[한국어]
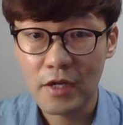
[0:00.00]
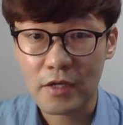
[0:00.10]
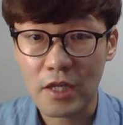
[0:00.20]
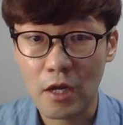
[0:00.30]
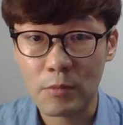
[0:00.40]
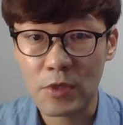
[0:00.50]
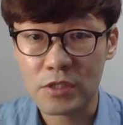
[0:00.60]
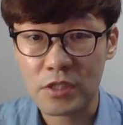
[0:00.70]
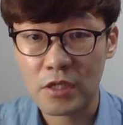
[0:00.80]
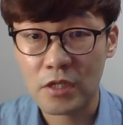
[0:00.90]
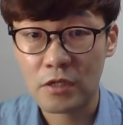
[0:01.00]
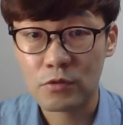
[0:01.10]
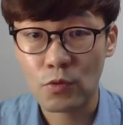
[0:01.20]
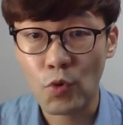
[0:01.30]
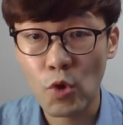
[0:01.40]
그 다음에 이제
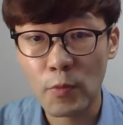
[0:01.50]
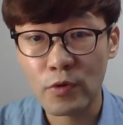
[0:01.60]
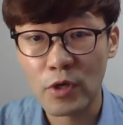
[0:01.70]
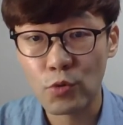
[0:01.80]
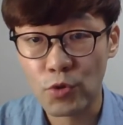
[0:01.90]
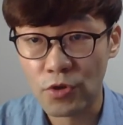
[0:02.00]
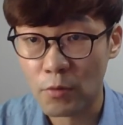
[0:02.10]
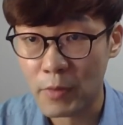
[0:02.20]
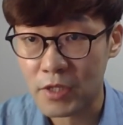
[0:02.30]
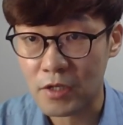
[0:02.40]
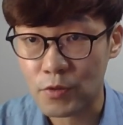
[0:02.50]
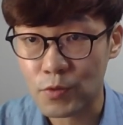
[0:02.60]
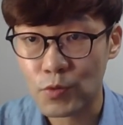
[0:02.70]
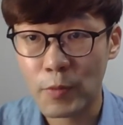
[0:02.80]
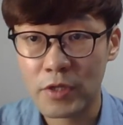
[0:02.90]
또 콜버그의 도덕성 발달 이론,
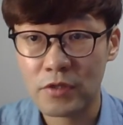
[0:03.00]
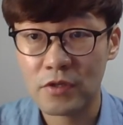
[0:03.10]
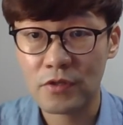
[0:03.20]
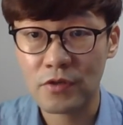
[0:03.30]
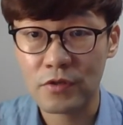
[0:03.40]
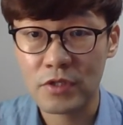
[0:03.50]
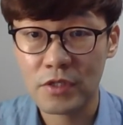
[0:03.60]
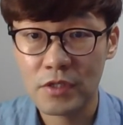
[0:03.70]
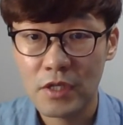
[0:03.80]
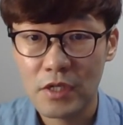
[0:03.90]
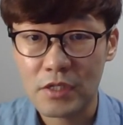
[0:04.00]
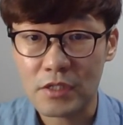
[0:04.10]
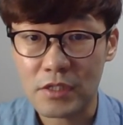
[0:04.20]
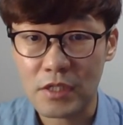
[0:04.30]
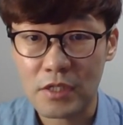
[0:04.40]
이 파트에서는
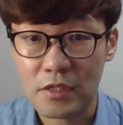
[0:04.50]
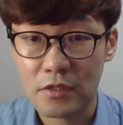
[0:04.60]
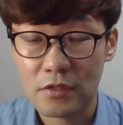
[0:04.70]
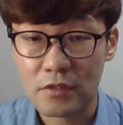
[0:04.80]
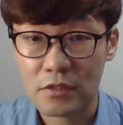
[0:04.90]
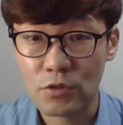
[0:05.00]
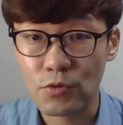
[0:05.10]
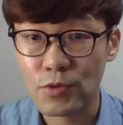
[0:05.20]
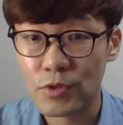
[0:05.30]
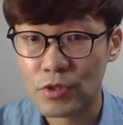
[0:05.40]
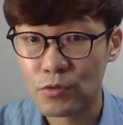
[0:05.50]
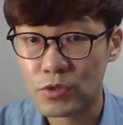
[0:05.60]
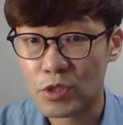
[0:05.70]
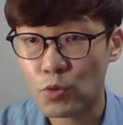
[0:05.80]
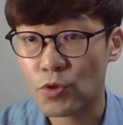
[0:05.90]
이제 그 청소년기도
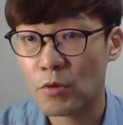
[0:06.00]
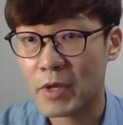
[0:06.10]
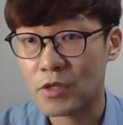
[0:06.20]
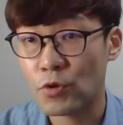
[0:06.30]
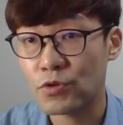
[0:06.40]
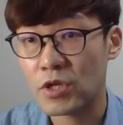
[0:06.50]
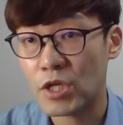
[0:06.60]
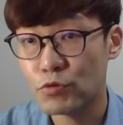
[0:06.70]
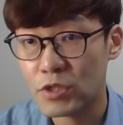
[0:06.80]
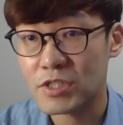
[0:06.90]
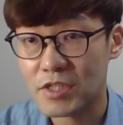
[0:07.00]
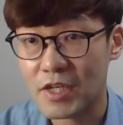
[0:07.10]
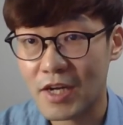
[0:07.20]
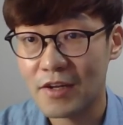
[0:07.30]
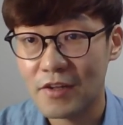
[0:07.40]
이제 도덕성 발달 어떻게
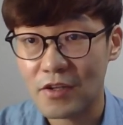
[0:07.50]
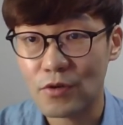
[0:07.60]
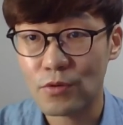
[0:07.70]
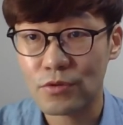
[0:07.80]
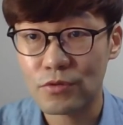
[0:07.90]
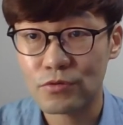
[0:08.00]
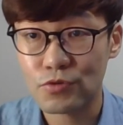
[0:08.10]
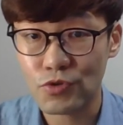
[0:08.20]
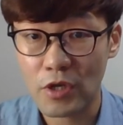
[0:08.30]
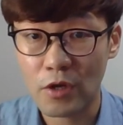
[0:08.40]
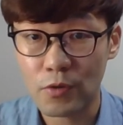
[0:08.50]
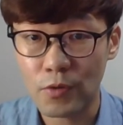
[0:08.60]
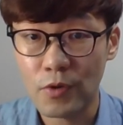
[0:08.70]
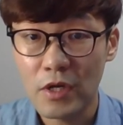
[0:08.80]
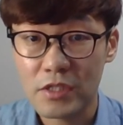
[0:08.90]
이루어지는가 이런 것들도
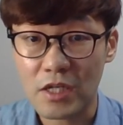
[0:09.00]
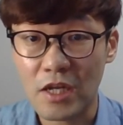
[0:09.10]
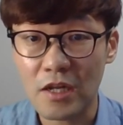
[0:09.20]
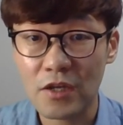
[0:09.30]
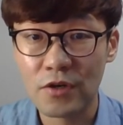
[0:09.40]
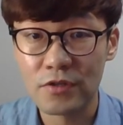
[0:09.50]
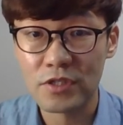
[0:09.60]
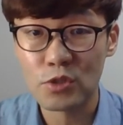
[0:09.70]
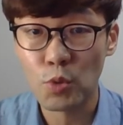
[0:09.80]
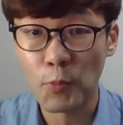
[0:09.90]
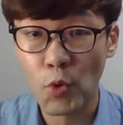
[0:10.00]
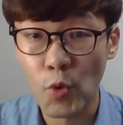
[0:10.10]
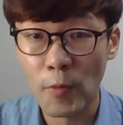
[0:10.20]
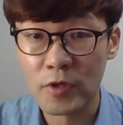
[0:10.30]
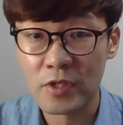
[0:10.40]
중요하고 이제 길리건은 이제
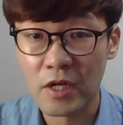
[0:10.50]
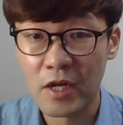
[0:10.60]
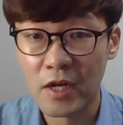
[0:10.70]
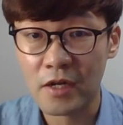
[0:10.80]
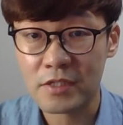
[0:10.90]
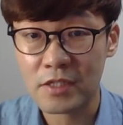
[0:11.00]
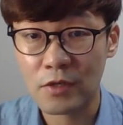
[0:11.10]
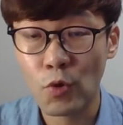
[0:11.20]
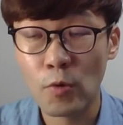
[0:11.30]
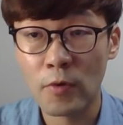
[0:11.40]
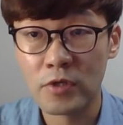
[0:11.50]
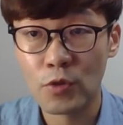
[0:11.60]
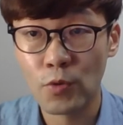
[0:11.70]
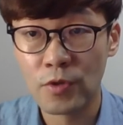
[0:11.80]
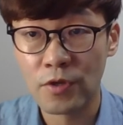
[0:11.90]
콜버그가 이제 콜버그의
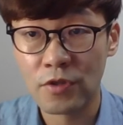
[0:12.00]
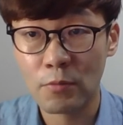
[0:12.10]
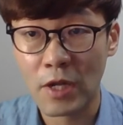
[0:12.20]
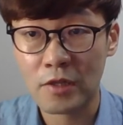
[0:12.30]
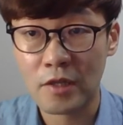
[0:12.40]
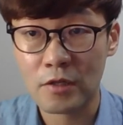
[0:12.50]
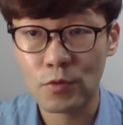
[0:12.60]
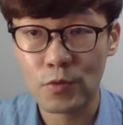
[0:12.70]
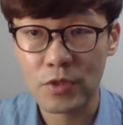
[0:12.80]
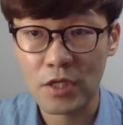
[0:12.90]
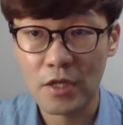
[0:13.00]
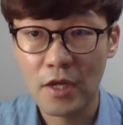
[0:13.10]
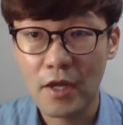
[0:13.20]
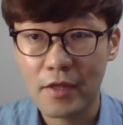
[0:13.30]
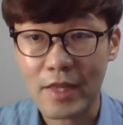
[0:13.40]
도덕성 발달 이론이
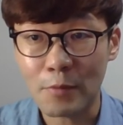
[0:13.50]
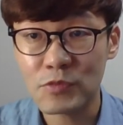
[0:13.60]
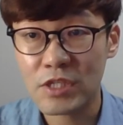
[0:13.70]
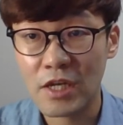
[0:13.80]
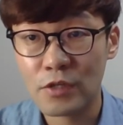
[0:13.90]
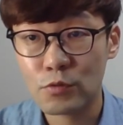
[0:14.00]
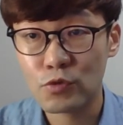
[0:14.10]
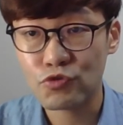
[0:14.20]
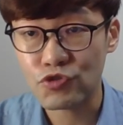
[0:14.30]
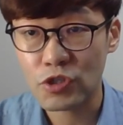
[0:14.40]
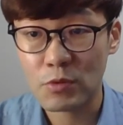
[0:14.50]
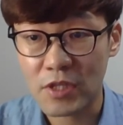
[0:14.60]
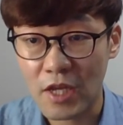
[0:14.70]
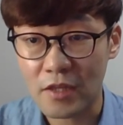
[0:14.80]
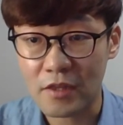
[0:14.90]
남자에 좀 더 중점이
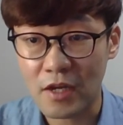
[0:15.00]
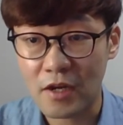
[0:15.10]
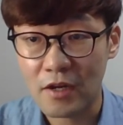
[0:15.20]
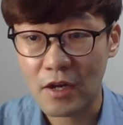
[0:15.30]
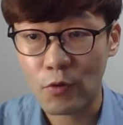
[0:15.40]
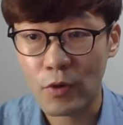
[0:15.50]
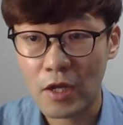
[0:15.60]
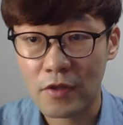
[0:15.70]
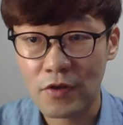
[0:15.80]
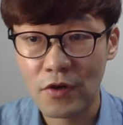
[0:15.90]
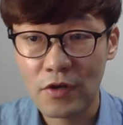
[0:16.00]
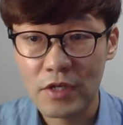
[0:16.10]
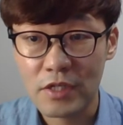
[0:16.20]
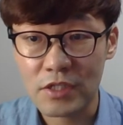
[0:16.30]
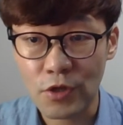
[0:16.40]
돼 있다라고 해서
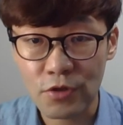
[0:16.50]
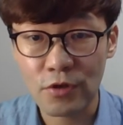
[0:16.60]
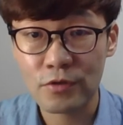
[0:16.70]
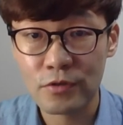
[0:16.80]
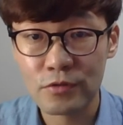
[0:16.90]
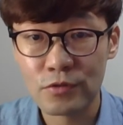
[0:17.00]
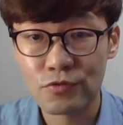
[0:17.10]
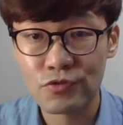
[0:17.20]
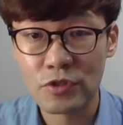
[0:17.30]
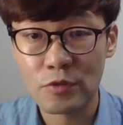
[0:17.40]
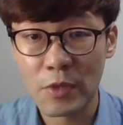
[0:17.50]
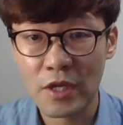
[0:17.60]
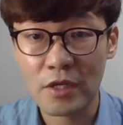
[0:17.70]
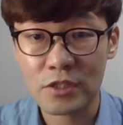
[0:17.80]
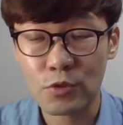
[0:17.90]
여성
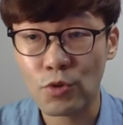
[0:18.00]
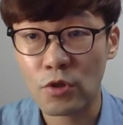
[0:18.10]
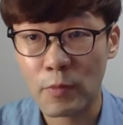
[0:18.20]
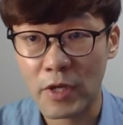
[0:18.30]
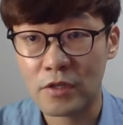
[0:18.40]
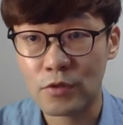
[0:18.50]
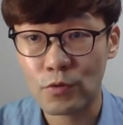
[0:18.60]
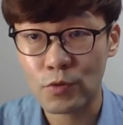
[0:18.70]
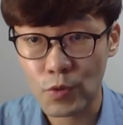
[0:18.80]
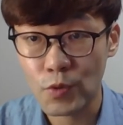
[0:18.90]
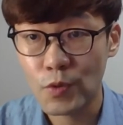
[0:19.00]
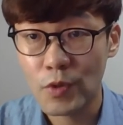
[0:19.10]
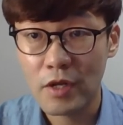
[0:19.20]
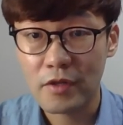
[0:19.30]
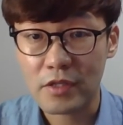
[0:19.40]
중심의 이제 도사적 발달을 또
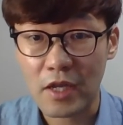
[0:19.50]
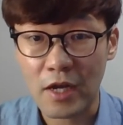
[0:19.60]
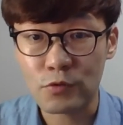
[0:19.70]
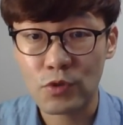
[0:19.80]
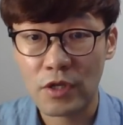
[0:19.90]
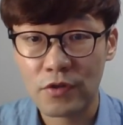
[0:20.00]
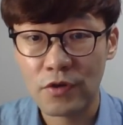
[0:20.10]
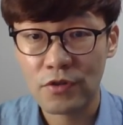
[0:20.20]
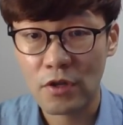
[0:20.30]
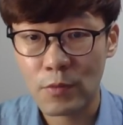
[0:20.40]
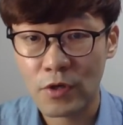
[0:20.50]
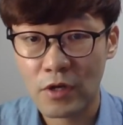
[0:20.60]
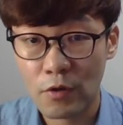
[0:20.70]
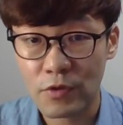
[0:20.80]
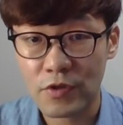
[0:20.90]
강조해서
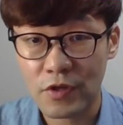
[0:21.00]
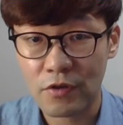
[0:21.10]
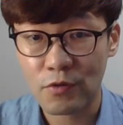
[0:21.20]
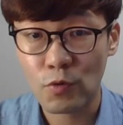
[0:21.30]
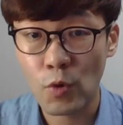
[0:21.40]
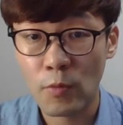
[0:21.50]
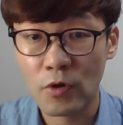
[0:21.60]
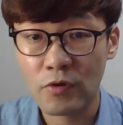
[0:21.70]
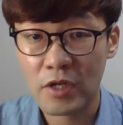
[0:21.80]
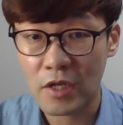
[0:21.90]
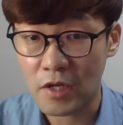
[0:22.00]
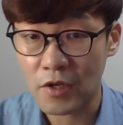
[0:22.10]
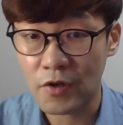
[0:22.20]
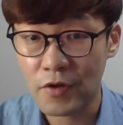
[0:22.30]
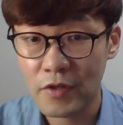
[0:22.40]
설명을 하고 있어요. 그래서 콜버와
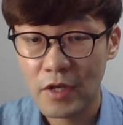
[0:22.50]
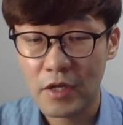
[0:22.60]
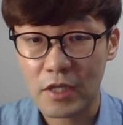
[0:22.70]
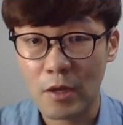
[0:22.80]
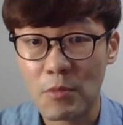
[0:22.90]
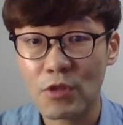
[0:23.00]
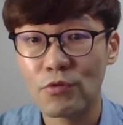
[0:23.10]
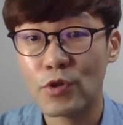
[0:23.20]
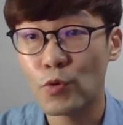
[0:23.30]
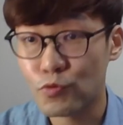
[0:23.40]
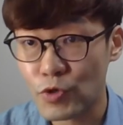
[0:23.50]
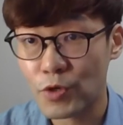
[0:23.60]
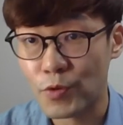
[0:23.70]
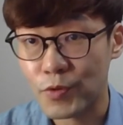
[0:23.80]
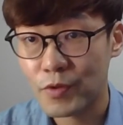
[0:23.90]
길리건, 네, 미술의 욕구
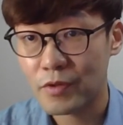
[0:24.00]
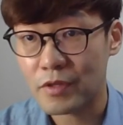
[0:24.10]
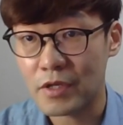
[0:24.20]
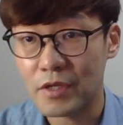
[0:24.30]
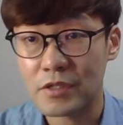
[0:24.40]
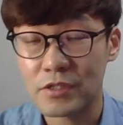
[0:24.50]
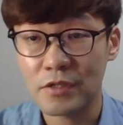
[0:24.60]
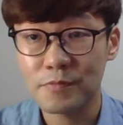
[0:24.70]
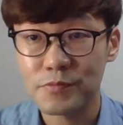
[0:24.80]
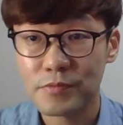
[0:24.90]
이론, 네, 그죠?